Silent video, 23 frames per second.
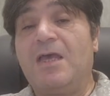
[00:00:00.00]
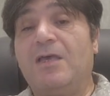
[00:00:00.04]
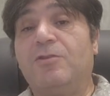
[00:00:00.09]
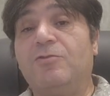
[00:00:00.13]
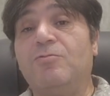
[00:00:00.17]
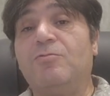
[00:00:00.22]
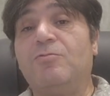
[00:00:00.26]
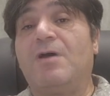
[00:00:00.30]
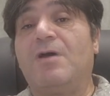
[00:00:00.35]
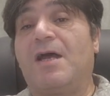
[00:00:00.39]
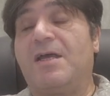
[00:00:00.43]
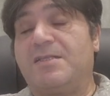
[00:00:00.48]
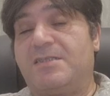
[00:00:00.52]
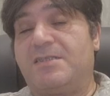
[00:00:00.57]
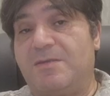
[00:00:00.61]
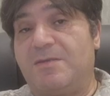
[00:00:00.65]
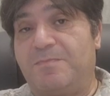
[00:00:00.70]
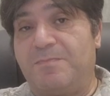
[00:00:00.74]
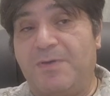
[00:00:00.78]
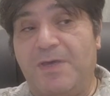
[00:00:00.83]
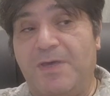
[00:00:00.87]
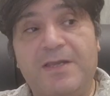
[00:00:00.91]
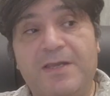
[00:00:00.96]
Ну, а
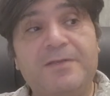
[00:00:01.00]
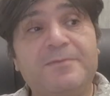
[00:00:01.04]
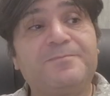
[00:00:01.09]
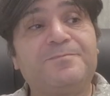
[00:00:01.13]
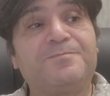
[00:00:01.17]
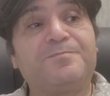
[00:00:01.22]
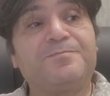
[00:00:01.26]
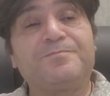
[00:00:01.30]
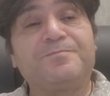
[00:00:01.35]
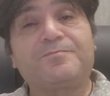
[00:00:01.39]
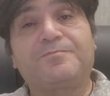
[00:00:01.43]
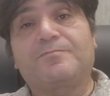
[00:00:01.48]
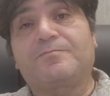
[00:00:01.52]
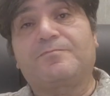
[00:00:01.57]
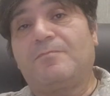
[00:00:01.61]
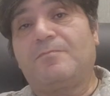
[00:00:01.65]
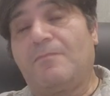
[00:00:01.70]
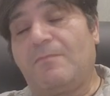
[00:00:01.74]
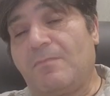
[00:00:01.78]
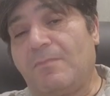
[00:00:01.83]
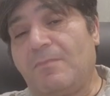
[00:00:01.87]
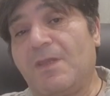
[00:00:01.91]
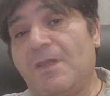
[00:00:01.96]
теперь
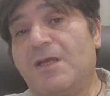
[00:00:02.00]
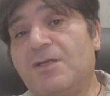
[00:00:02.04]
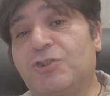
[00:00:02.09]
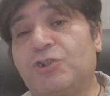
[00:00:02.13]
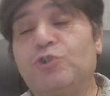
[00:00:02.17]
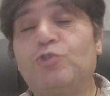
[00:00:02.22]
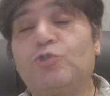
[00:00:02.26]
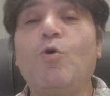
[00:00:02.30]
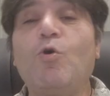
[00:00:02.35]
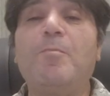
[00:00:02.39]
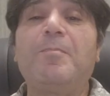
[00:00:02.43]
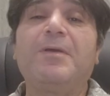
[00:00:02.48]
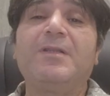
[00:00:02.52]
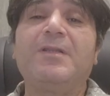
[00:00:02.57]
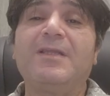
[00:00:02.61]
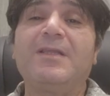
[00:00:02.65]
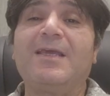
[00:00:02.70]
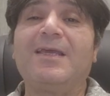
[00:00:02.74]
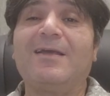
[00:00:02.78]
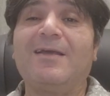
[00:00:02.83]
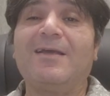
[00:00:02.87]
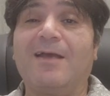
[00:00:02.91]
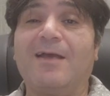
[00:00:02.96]

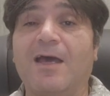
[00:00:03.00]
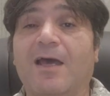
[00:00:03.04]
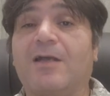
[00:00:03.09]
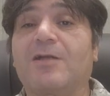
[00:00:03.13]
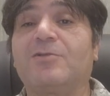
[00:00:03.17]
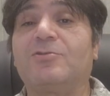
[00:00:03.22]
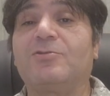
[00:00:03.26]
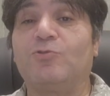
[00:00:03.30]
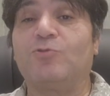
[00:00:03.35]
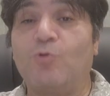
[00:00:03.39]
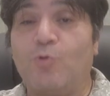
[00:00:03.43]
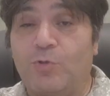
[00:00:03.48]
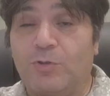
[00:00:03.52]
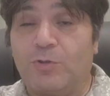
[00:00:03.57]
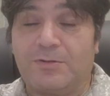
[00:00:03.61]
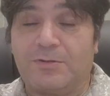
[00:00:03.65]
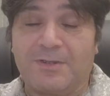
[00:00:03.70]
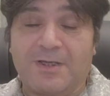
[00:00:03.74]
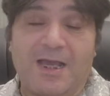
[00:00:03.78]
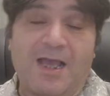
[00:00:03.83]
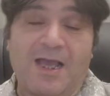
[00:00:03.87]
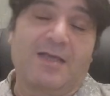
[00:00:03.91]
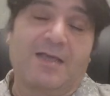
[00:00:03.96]
штопанный гордон,
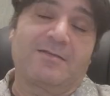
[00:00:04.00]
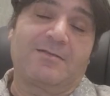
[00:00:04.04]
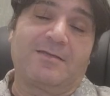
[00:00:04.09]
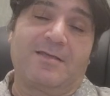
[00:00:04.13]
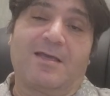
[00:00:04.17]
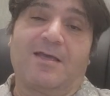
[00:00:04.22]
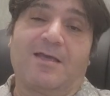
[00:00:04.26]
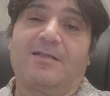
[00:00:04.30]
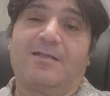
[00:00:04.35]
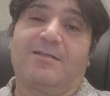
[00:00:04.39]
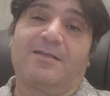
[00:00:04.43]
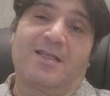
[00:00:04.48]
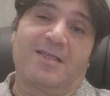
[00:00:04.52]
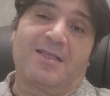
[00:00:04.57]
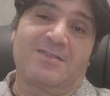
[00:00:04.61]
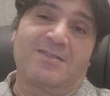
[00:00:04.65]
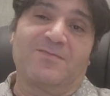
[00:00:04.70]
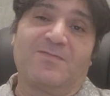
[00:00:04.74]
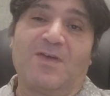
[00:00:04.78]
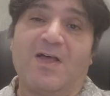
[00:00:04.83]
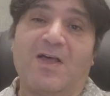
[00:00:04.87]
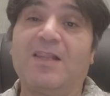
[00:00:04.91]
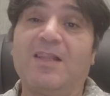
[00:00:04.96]
как я
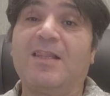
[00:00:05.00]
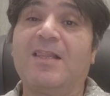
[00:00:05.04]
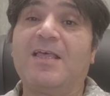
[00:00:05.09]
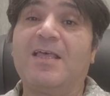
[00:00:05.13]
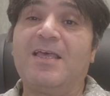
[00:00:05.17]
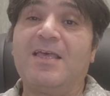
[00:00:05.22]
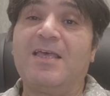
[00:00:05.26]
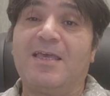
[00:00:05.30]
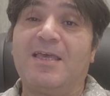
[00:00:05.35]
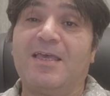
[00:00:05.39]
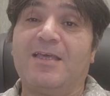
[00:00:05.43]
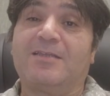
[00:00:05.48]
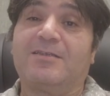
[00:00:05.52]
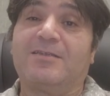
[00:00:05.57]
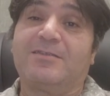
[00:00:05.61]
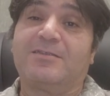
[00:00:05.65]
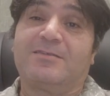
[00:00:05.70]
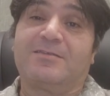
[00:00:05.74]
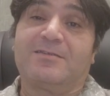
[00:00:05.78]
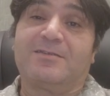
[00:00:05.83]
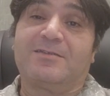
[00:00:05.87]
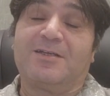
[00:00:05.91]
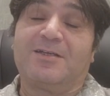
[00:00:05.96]
назвал
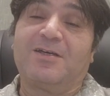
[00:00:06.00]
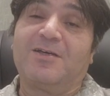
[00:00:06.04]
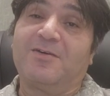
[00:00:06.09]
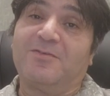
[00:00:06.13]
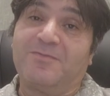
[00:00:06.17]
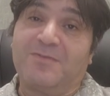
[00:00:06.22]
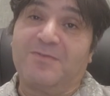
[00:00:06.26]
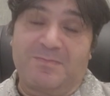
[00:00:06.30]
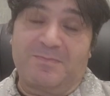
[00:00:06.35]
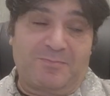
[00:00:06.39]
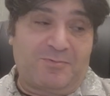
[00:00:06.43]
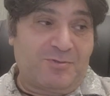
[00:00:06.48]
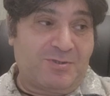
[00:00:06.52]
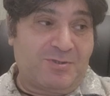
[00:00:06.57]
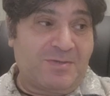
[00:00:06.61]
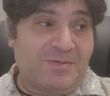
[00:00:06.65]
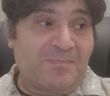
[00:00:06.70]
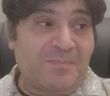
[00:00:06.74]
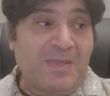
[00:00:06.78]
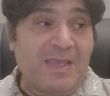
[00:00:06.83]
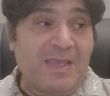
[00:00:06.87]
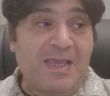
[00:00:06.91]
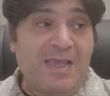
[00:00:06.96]
этот э, выпуск.
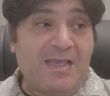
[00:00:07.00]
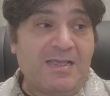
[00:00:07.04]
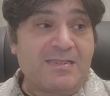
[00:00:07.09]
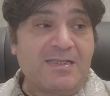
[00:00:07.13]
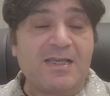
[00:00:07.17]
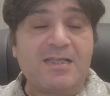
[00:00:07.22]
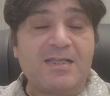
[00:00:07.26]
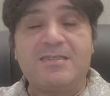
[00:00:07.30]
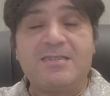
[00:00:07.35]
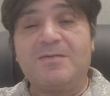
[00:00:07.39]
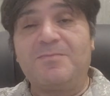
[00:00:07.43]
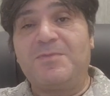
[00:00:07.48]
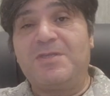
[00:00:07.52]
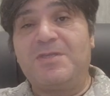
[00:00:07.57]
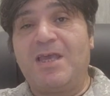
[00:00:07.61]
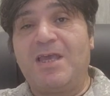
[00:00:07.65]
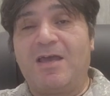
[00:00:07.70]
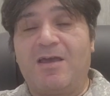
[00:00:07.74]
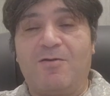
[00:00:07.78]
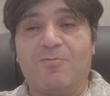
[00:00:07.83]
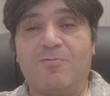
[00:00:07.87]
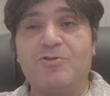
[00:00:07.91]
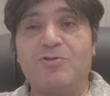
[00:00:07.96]
Знаете,
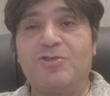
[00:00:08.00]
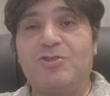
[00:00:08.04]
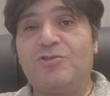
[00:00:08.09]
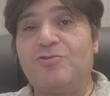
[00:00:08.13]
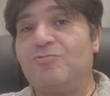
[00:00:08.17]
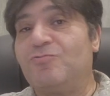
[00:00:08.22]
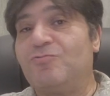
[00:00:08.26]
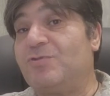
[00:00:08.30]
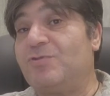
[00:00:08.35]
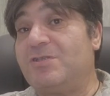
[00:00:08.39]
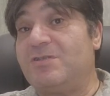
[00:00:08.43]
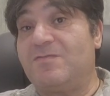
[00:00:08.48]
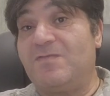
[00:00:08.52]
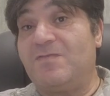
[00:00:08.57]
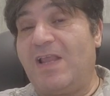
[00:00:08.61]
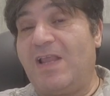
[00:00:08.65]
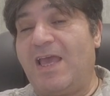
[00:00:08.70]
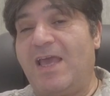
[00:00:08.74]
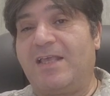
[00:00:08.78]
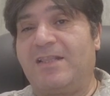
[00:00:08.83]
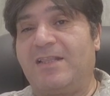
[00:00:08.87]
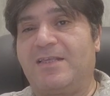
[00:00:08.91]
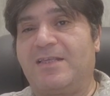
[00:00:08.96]
меня очень
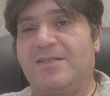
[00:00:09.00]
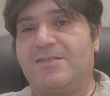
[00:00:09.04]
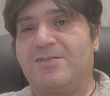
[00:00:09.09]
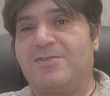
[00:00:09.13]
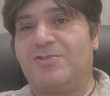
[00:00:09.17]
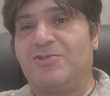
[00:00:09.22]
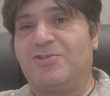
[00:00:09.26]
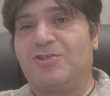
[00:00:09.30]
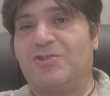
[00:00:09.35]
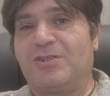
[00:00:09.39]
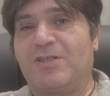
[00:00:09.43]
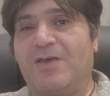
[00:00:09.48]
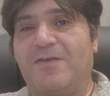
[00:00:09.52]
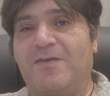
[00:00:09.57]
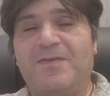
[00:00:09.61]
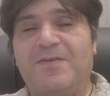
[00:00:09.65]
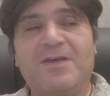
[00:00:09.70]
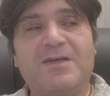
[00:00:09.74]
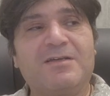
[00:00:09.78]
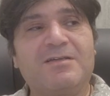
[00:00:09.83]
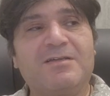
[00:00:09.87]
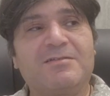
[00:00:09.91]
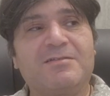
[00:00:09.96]
удивляет один
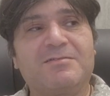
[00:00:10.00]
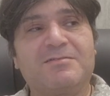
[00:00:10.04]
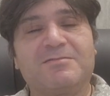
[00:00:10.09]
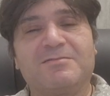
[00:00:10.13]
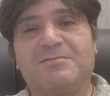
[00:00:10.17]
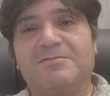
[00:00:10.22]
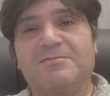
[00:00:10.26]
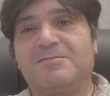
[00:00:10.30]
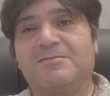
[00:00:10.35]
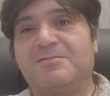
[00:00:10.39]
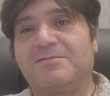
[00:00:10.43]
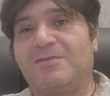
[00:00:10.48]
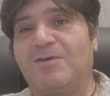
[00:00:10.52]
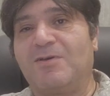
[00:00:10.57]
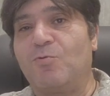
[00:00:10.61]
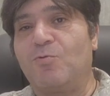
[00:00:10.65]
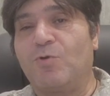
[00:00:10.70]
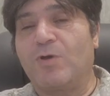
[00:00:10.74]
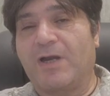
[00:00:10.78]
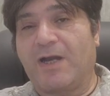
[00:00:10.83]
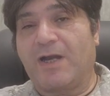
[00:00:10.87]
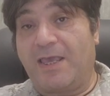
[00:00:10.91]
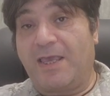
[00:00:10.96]
человек на
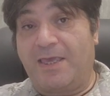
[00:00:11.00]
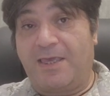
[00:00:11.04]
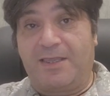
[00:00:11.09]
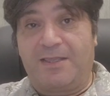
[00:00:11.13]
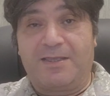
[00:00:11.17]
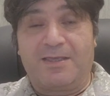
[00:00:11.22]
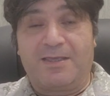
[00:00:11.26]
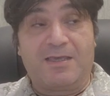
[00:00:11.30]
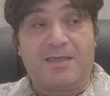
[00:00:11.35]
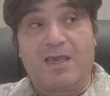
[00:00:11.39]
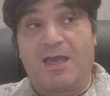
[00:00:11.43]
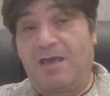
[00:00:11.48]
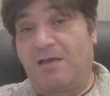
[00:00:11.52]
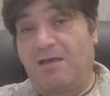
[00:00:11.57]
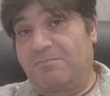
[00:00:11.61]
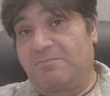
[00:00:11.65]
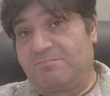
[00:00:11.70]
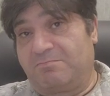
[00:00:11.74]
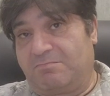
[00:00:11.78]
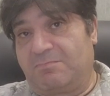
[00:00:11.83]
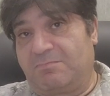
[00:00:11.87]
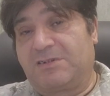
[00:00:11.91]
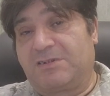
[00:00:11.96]
Украине. Я
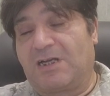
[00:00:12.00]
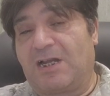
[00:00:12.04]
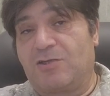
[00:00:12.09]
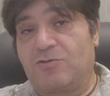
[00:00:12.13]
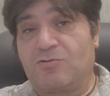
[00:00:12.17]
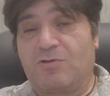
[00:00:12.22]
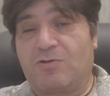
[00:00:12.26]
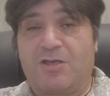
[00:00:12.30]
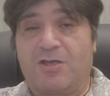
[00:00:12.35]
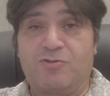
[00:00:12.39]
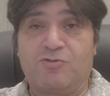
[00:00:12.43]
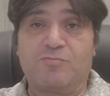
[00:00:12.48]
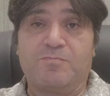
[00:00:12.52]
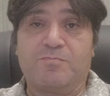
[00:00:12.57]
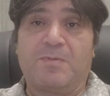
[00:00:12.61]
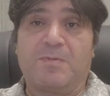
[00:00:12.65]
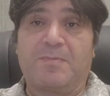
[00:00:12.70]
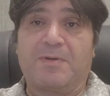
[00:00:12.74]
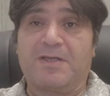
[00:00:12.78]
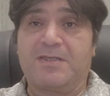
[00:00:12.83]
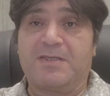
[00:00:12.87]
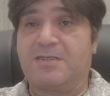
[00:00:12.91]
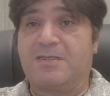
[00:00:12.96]
сразу хочу
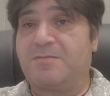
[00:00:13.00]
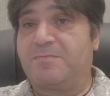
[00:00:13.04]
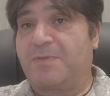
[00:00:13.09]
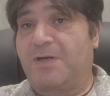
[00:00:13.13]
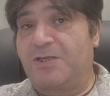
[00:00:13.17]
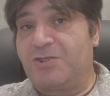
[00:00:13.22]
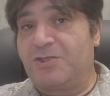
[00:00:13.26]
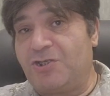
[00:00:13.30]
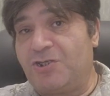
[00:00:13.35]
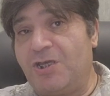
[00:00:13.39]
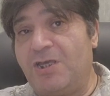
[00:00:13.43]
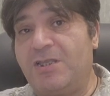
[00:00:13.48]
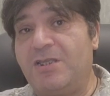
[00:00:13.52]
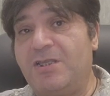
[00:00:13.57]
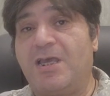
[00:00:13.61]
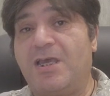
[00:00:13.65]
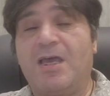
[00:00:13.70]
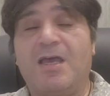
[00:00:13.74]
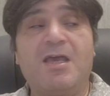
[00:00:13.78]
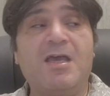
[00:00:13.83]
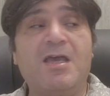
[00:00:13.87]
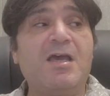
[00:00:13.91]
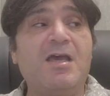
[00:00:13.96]
попросить
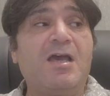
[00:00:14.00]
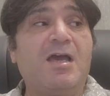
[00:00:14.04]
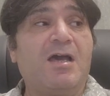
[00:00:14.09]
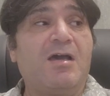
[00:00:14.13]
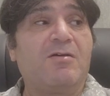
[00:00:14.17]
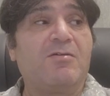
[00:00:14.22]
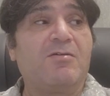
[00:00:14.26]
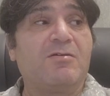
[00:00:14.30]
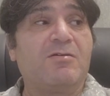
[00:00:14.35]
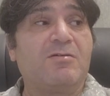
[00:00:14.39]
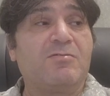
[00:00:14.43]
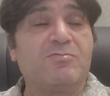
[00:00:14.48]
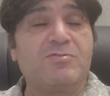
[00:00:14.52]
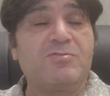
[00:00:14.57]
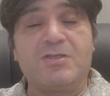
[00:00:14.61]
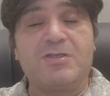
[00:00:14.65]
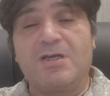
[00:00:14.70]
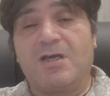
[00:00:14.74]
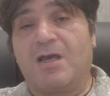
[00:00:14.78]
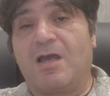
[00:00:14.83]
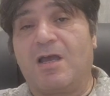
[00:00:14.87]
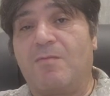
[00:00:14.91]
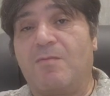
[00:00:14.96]
прощения у
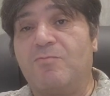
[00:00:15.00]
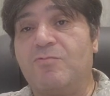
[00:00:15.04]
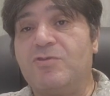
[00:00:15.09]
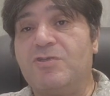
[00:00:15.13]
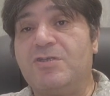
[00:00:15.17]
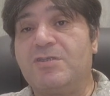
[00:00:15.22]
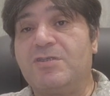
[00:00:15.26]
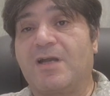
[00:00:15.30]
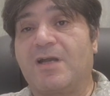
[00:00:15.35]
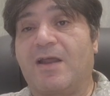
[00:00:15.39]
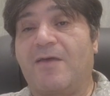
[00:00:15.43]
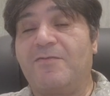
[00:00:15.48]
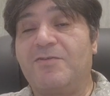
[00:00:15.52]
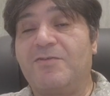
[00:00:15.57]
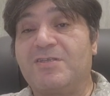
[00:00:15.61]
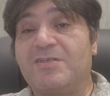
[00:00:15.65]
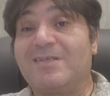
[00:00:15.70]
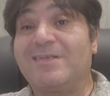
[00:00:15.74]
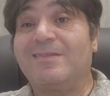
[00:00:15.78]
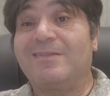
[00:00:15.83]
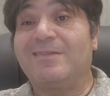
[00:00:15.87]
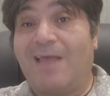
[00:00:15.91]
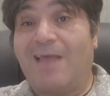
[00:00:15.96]
тех, кому не
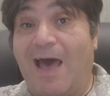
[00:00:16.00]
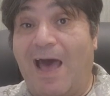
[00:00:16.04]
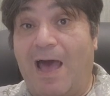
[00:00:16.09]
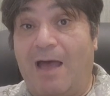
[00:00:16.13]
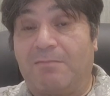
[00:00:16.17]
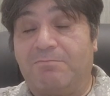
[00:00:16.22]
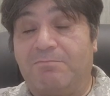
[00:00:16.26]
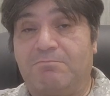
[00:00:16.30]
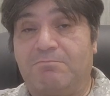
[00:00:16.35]
нравится нам